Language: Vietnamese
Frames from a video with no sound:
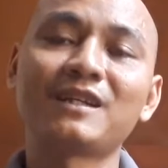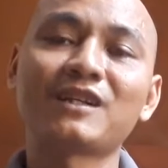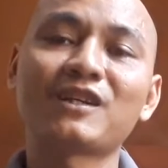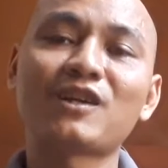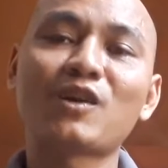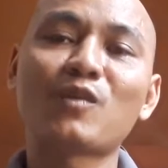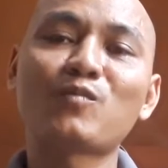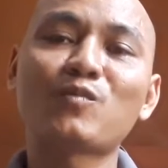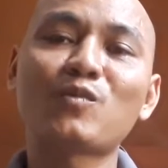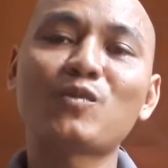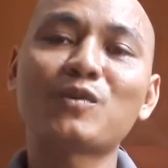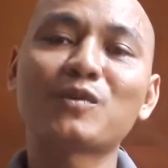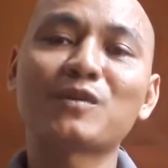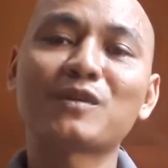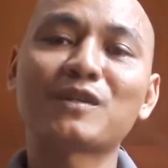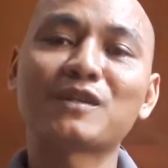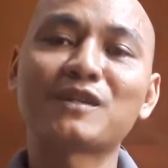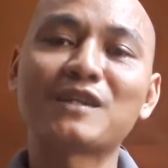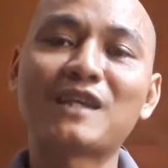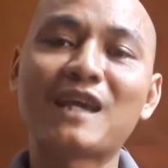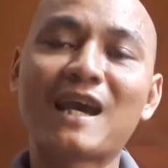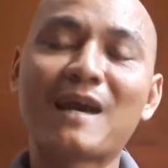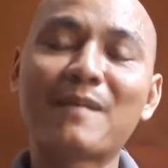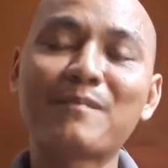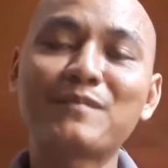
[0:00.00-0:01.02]
không có
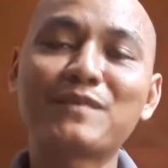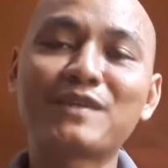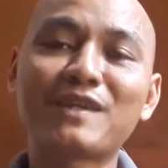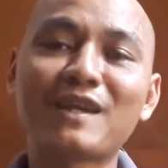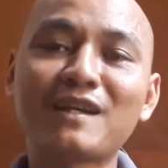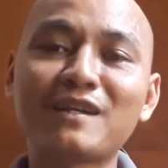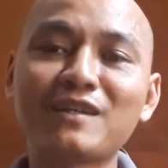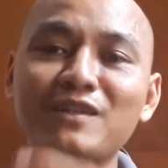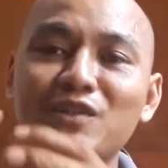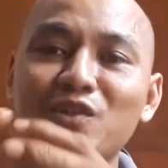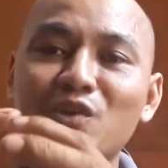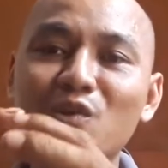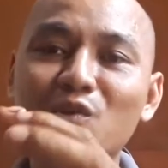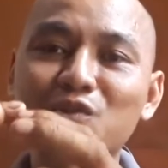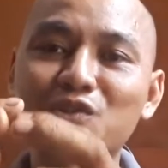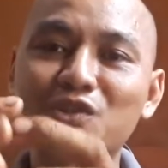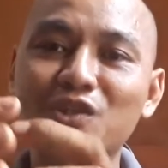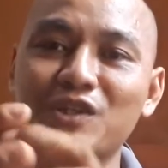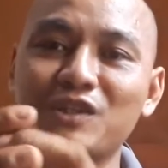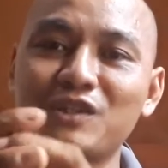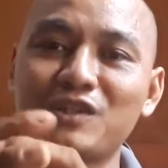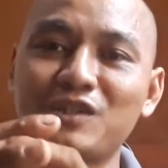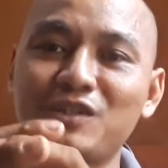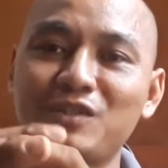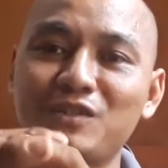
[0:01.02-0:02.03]
giảm chấn cho
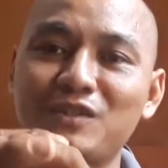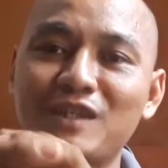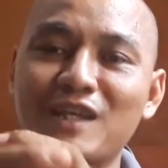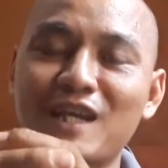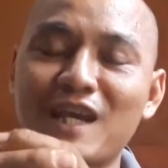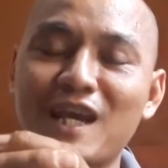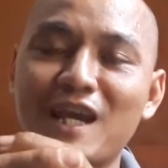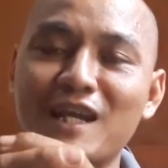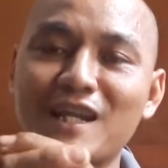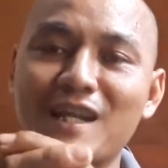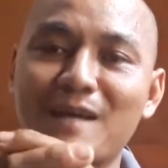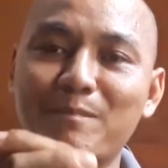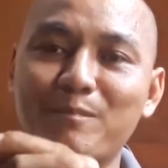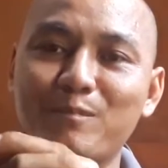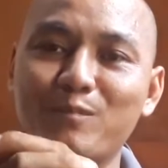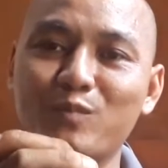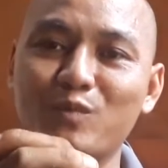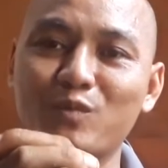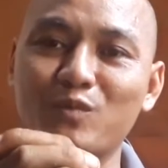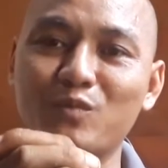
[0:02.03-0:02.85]
sự da đập